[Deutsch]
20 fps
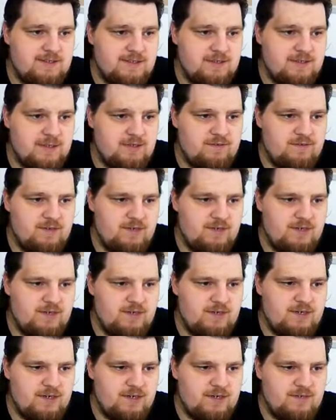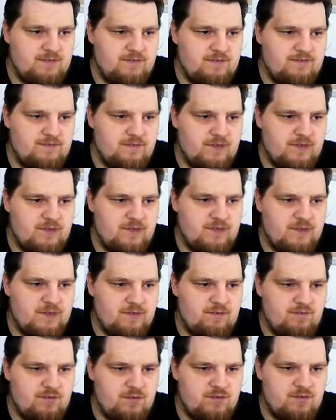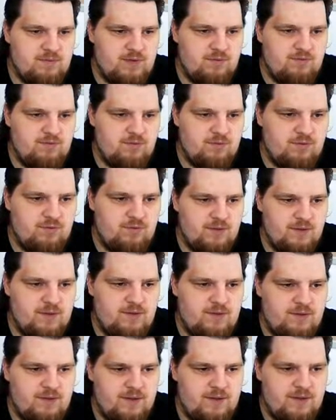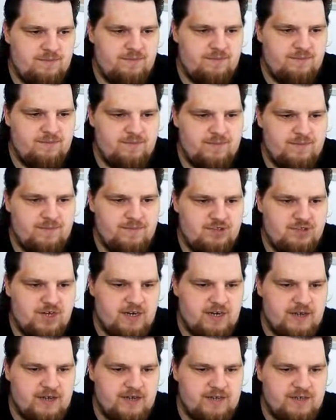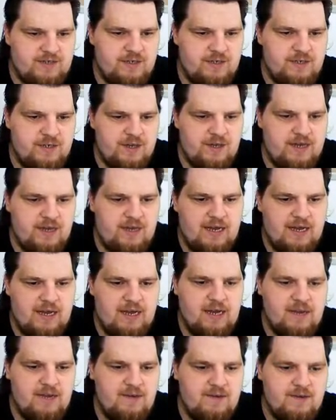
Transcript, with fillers: 1, 2, 3, 1, 2, ne, das wird nicht mehr funktionieren. Ne, schade eigentlich. Egal.